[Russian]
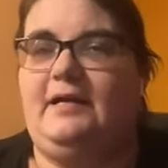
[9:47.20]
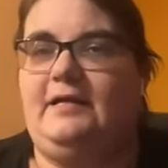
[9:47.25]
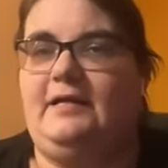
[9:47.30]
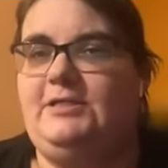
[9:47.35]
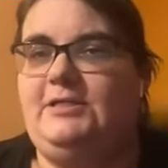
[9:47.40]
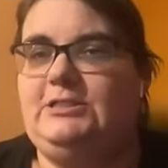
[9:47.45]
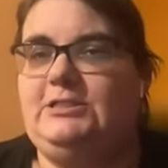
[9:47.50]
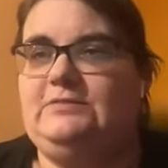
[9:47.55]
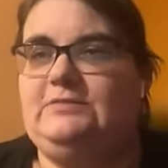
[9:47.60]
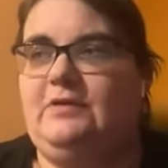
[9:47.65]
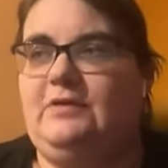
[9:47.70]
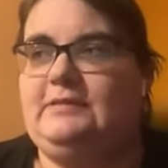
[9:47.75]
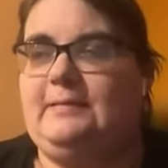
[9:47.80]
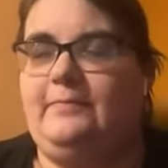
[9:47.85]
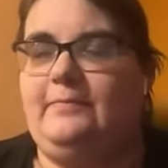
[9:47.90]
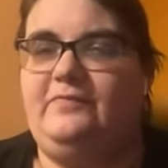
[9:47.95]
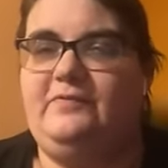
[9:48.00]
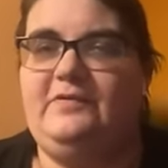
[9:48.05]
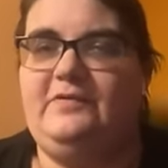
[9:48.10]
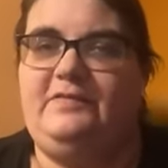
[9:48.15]
количество
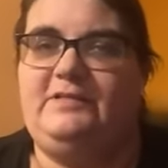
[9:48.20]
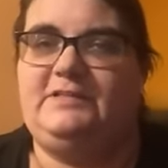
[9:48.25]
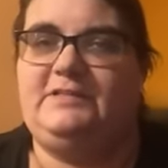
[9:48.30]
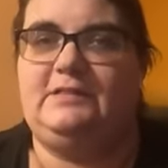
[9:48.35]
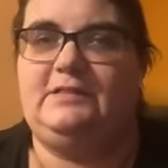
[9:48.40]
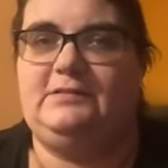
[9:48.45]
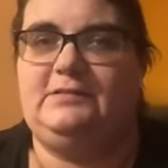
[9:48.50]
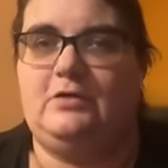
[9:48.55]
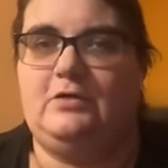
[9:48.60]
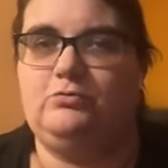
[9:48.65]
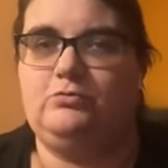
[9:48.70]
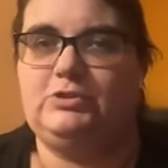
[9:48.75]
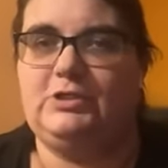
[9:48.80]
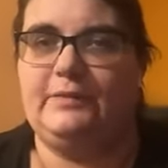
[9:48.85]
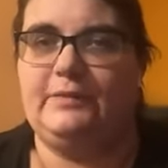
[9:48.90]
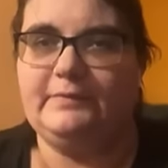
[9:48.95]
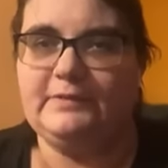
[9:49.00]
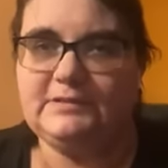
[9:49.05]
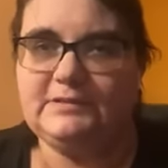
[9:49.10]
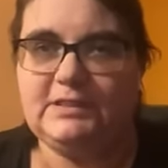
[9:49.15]
там вывесок на
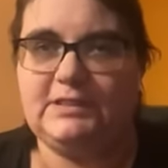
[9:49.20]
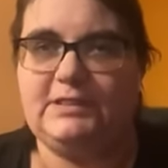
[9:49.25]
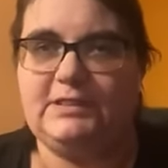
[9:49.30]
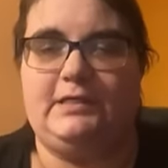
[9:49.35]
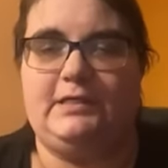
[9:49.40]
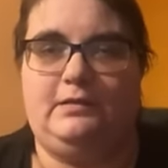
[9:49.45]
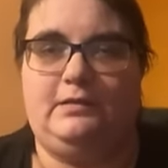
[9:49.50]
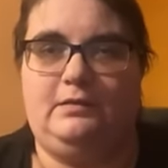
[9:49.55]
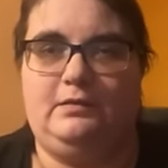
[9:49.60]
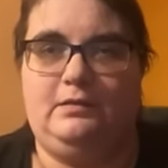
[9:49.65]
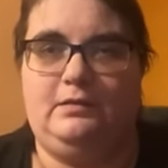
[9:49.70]
русском языке.